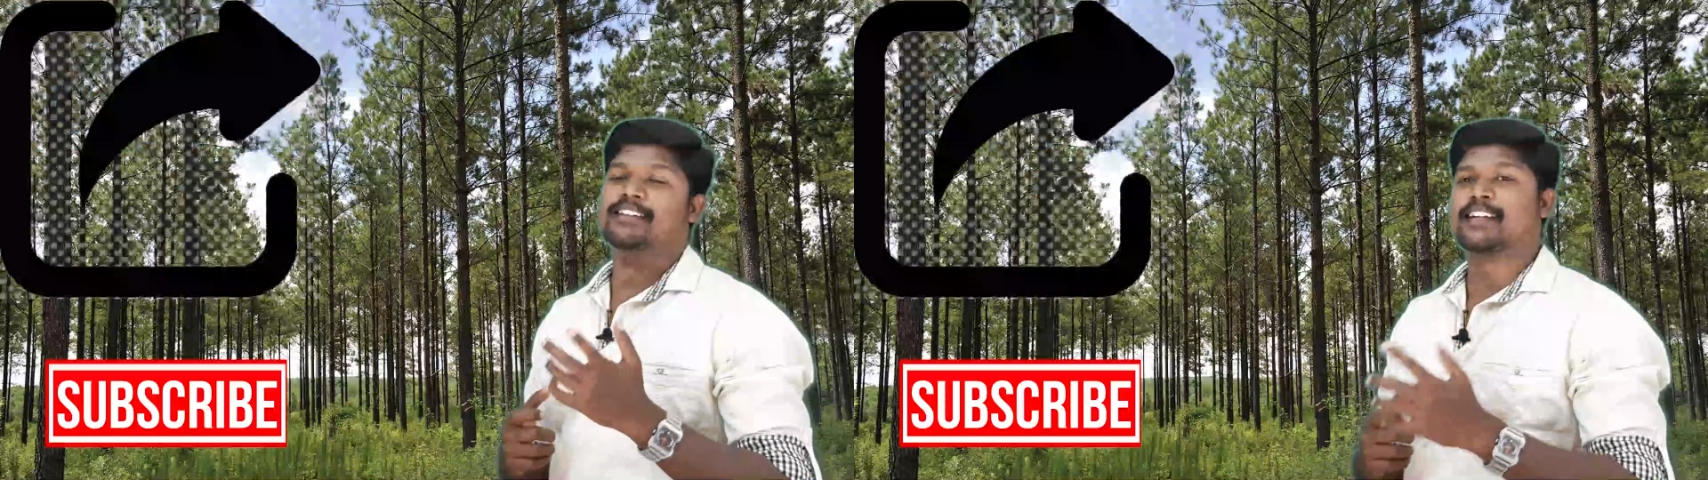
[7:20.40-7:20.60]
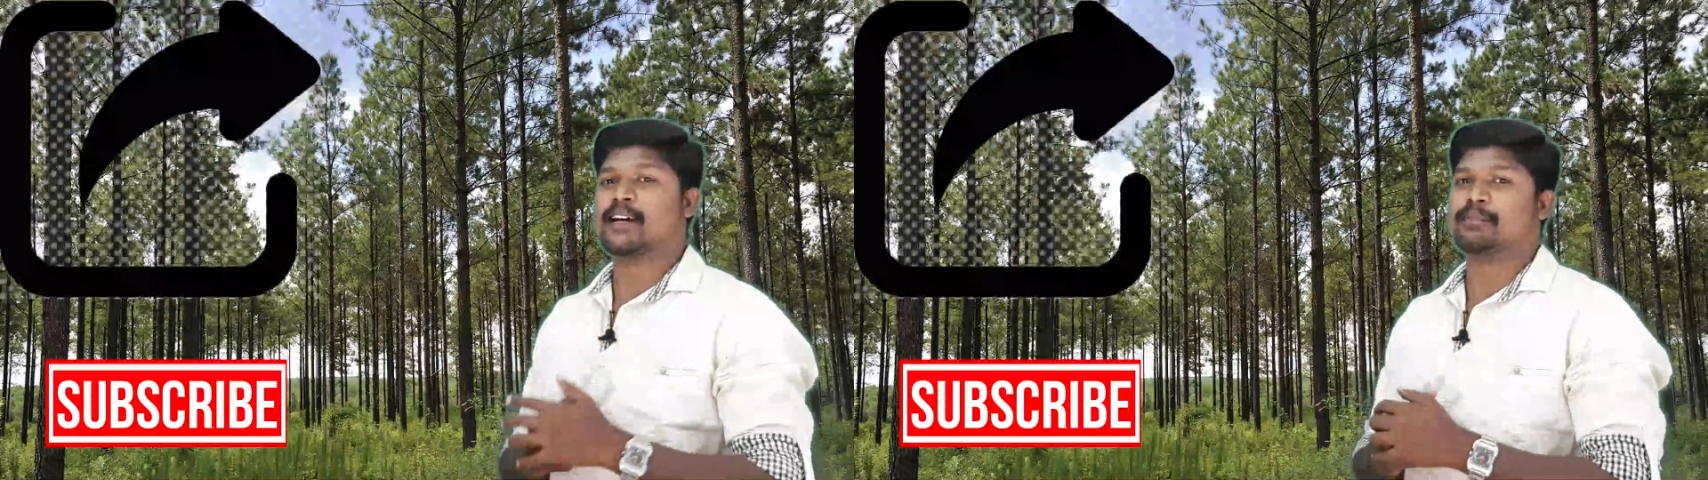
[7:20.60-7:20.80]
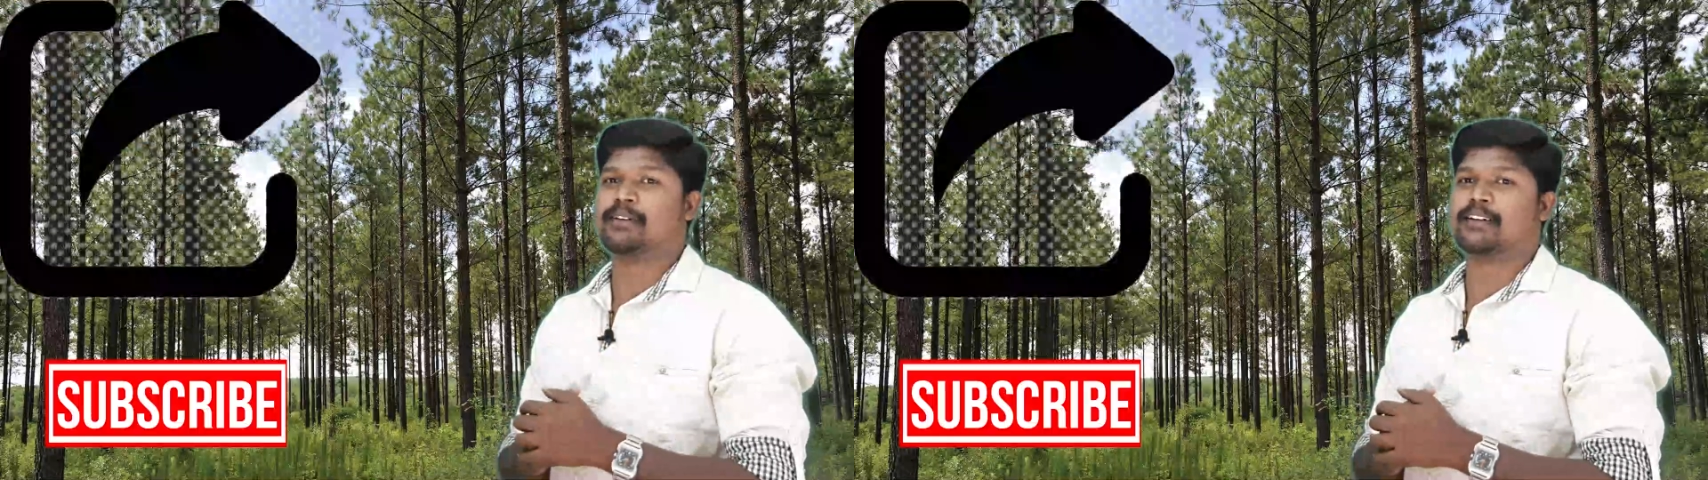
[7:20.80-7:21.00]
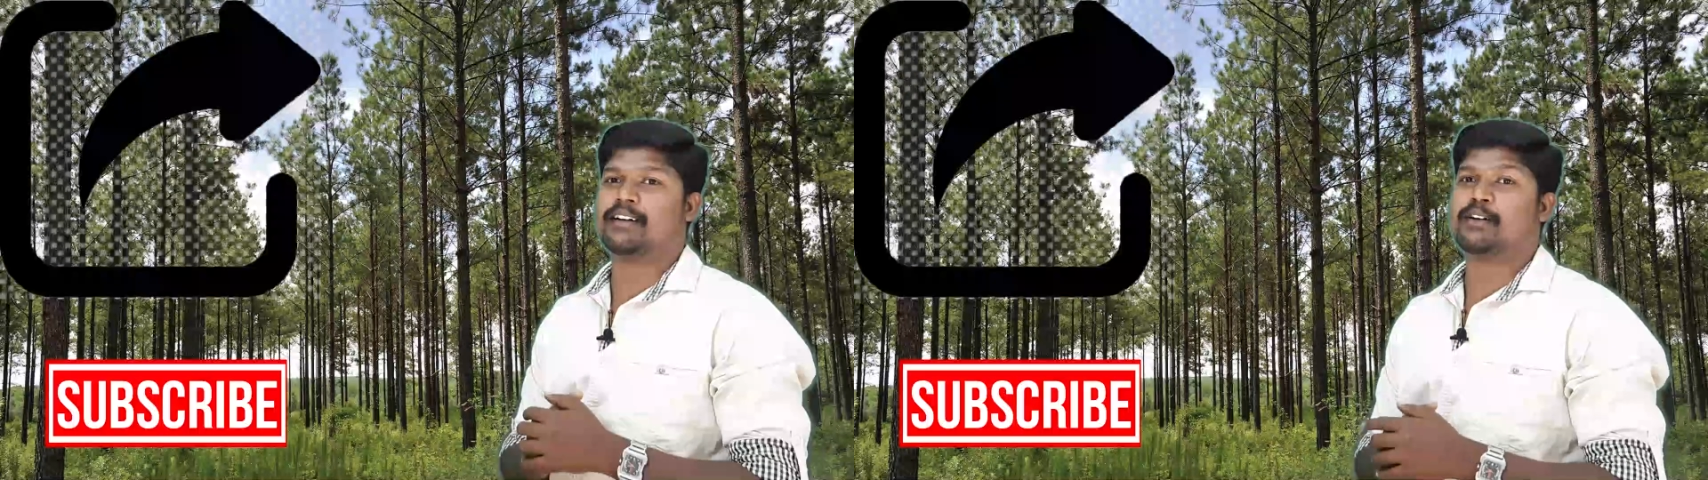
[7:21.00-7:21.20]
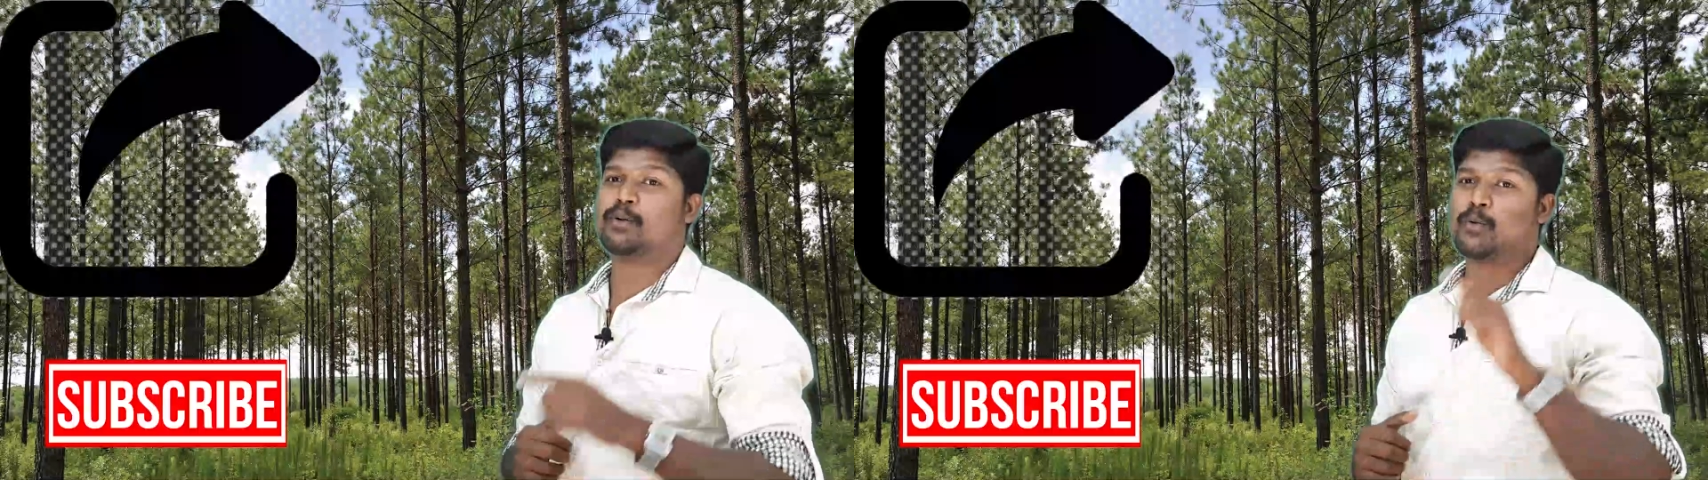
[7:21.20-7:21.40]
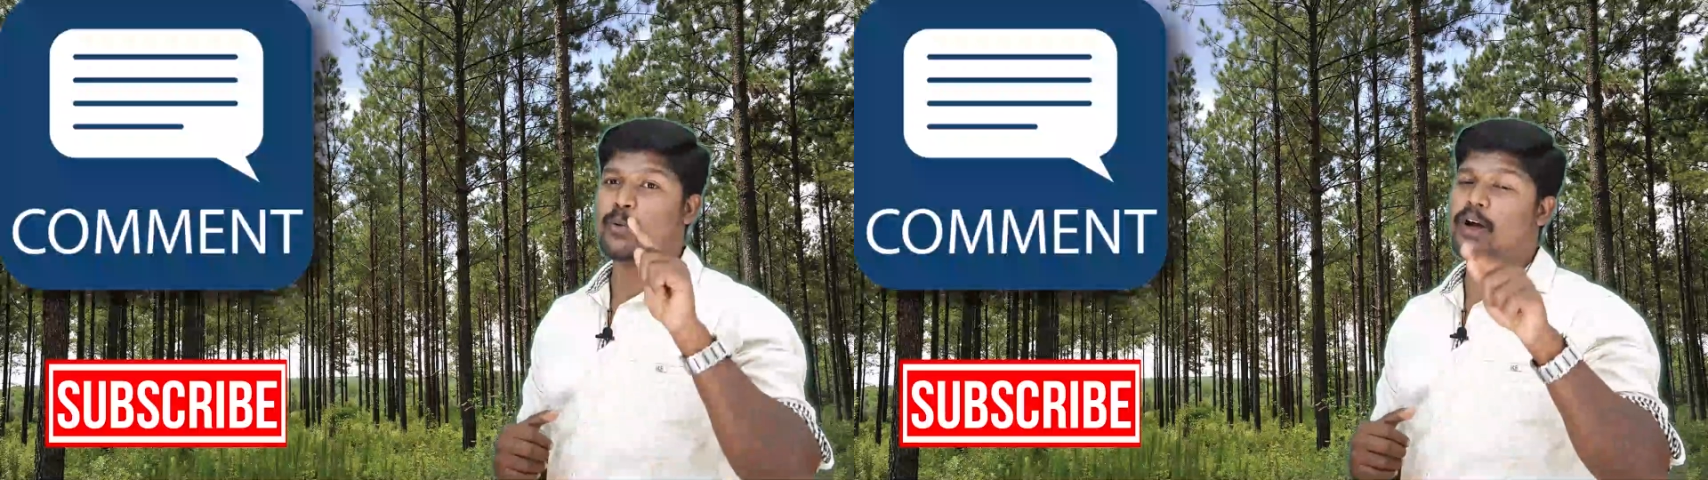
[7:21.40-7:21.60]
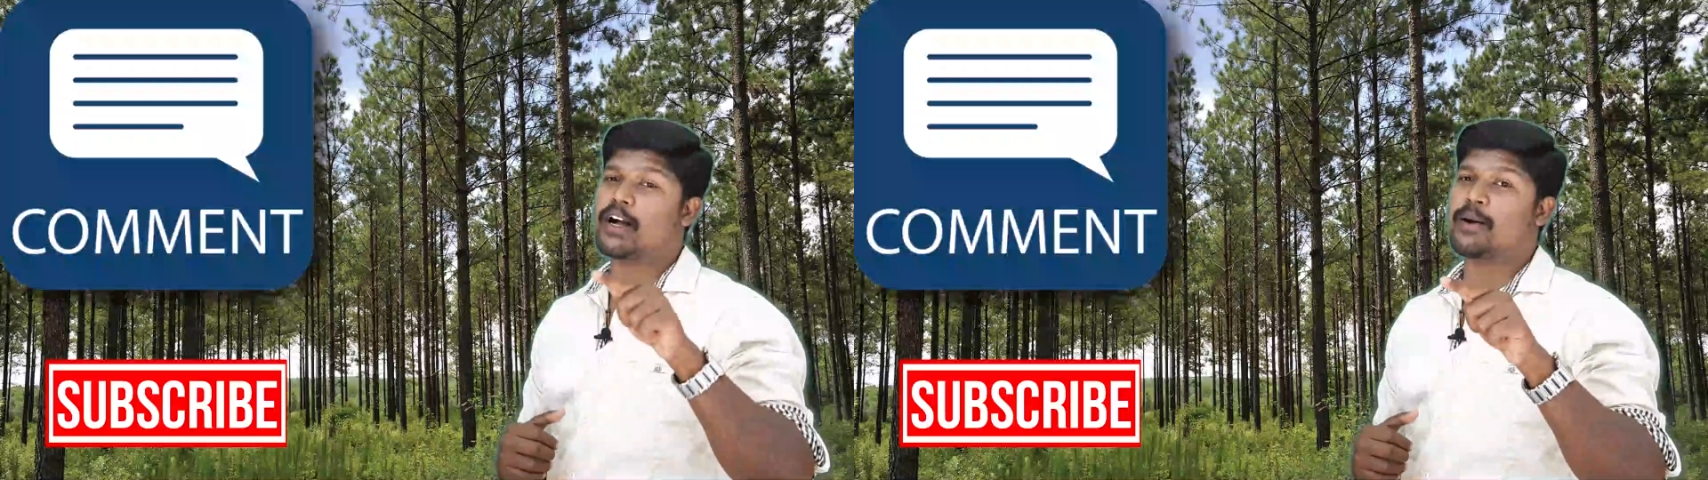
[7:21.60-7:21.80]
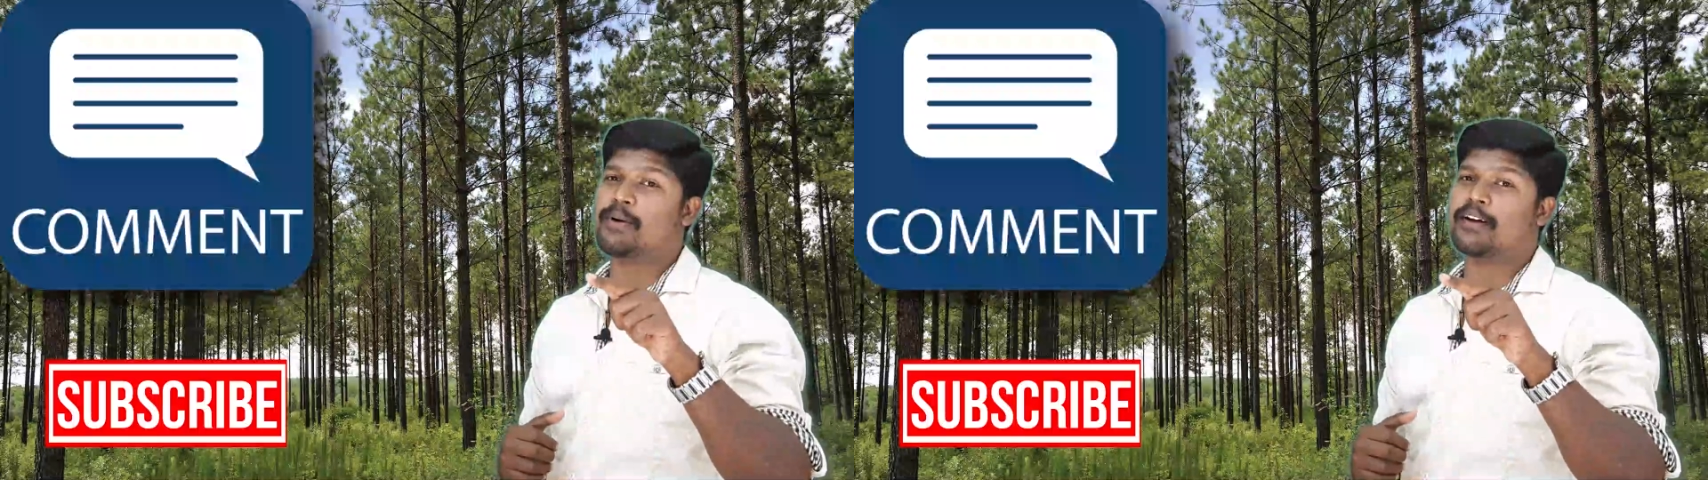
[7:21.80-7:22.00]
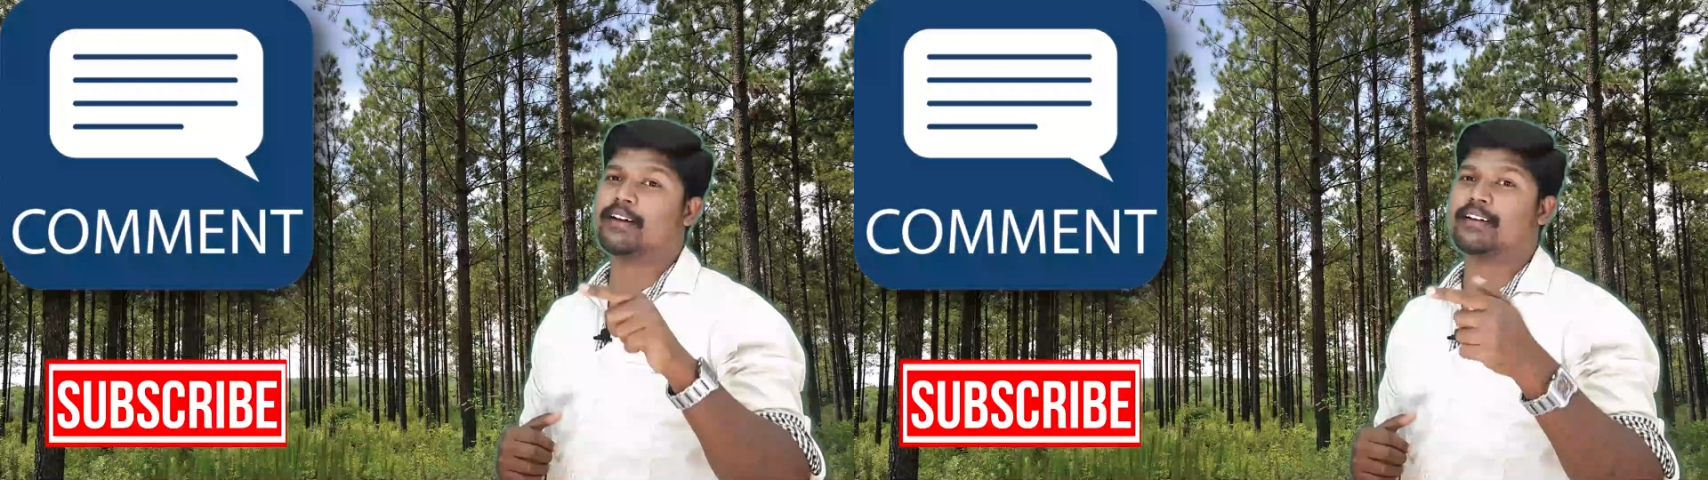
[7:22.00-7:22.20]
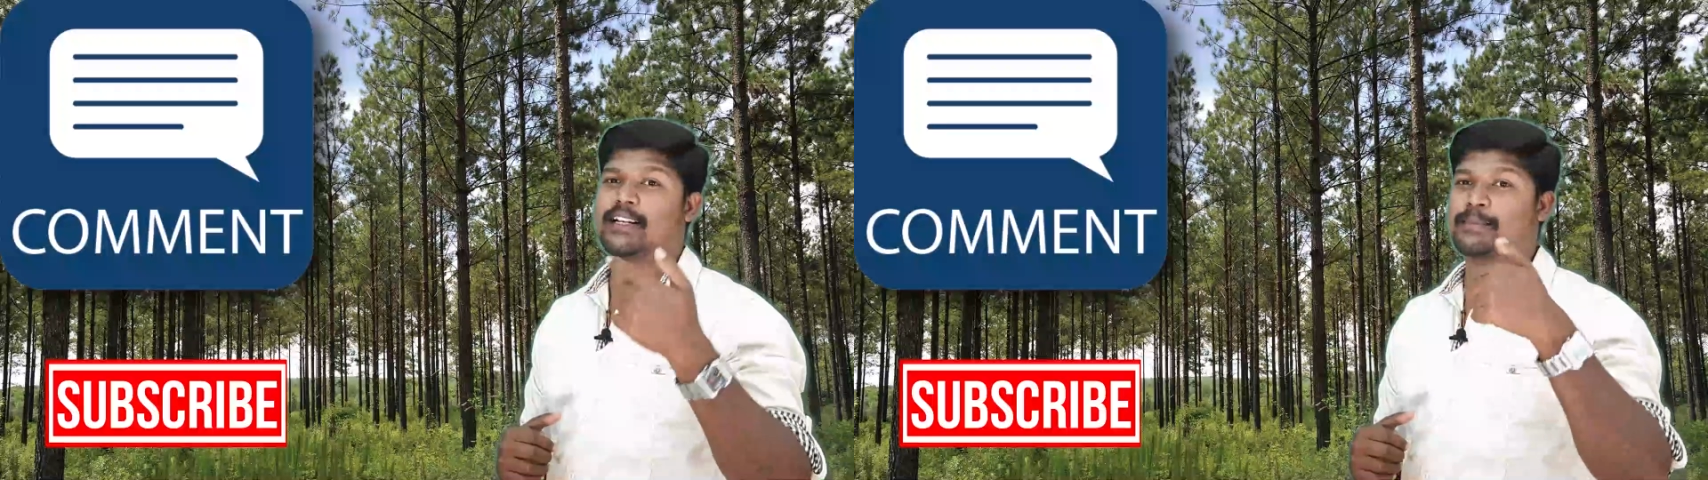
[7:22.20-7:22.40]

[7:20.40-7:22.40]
ஷேர் பண்ணுங்கள் உங்கள் கமெண்டை